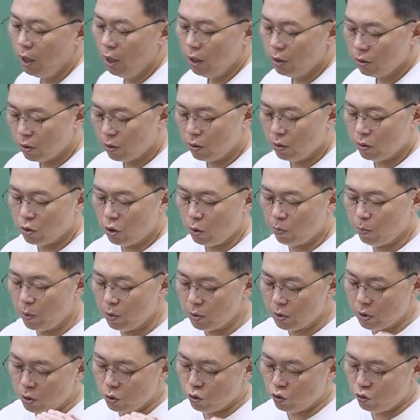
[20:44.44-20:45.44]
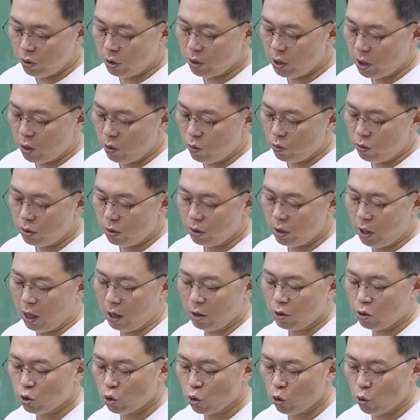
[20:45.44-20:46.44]
그래서 첫 번째 줄에 나오는
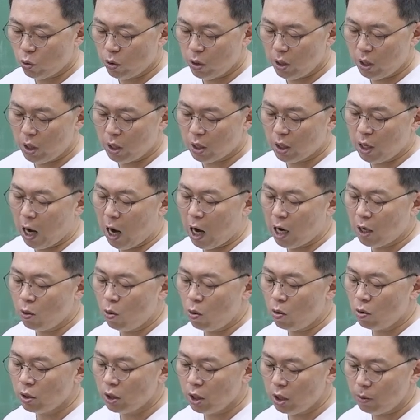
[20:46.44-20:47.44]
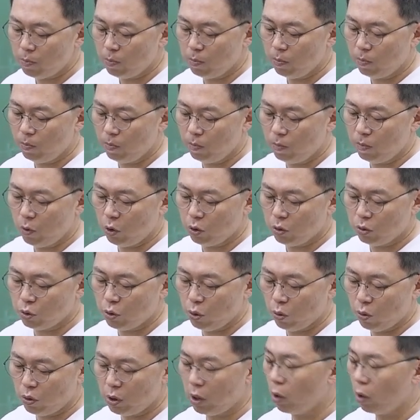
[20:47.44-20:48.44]
당초에 강홍립 어쩌고